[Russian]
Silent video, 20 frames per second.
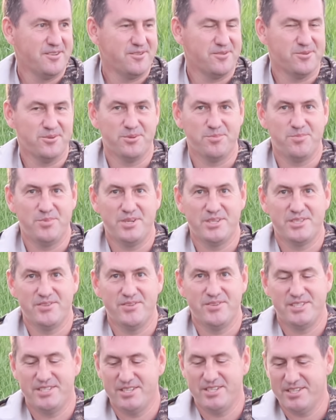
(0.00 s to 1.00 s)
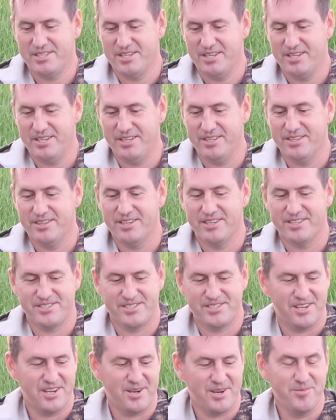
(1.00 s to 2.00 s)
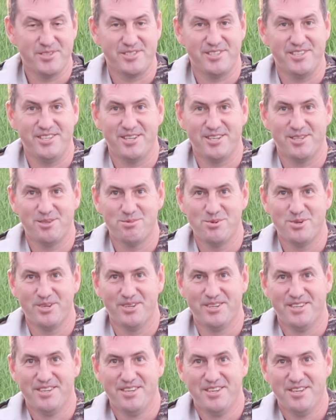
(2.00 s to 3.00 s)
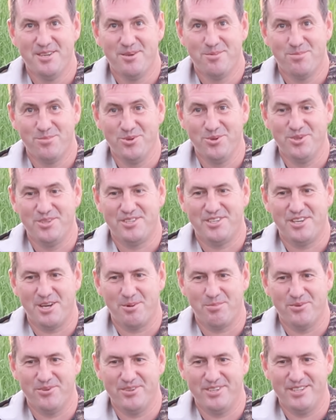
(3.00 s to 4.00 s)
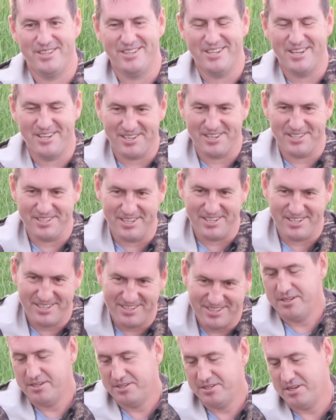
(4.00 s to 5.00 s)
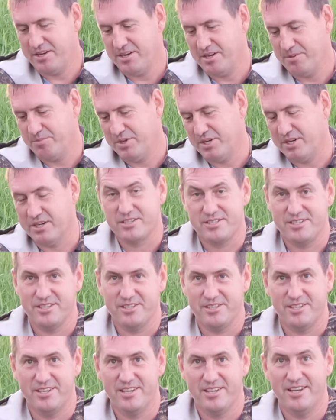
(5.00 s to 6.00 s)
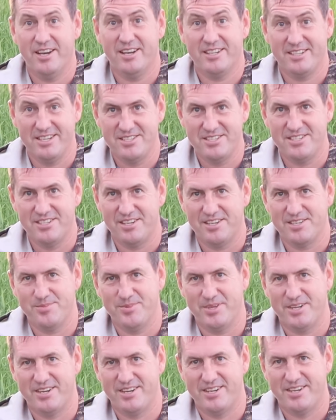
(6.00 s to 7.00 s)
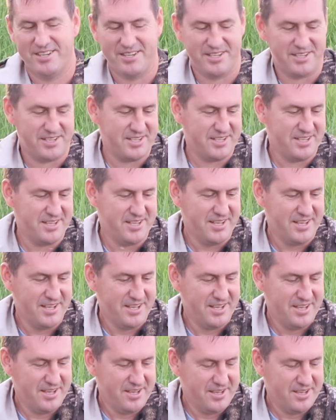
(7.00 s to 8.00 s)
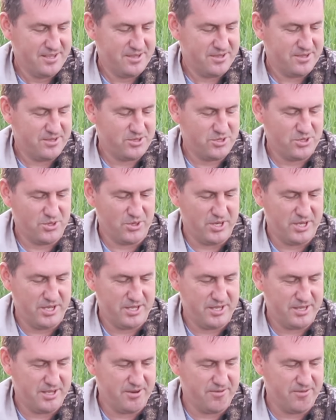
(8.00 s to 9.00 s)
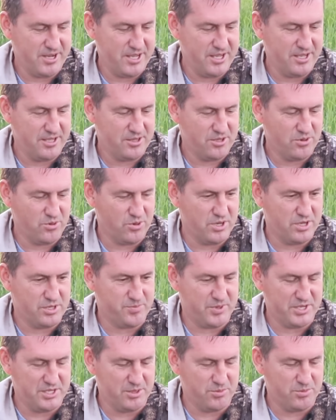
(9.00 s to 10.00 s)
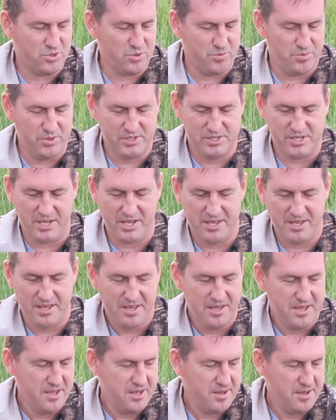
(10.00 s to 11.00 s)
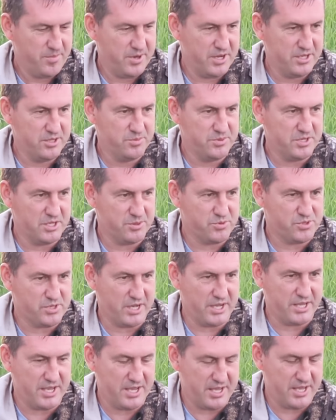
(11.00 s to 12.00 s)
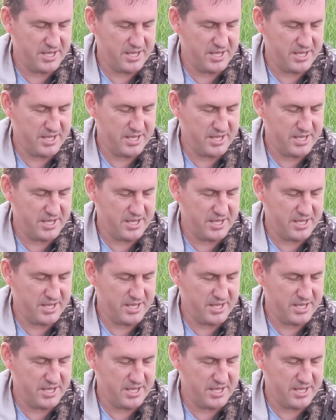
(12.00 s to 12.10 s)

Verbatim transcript: Вот, перезавестись и на ночь закормиться, я думаю, будет карповый для рада. Для дикаря, мне кажется, это отличный размер. Ну что, давай, друг, спасибо, что бился. Пойдемте отпускать.